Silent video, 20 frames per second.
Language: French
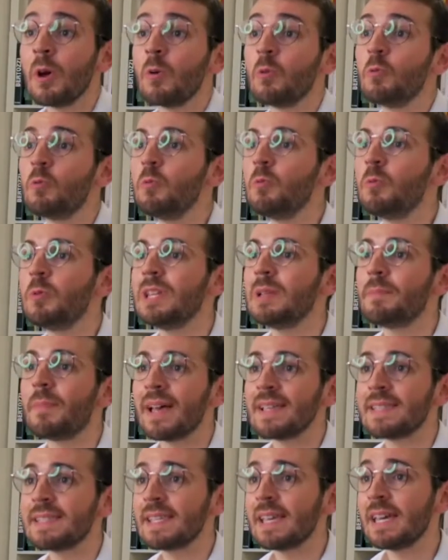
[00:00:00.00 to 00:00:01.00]
où il
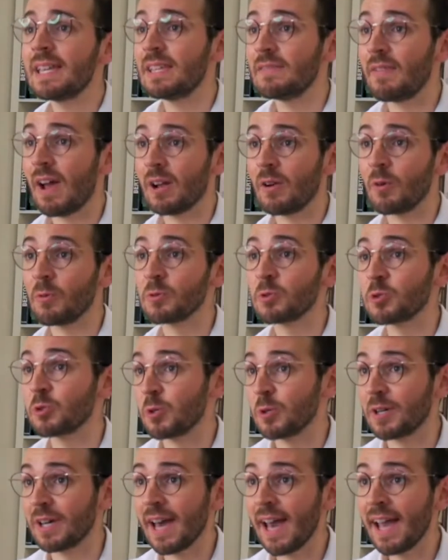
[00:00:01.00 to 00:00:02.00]
passait des vacances
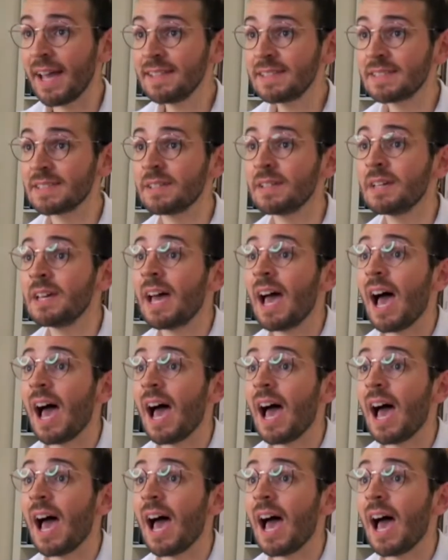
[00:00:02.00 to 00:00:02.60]
secrètes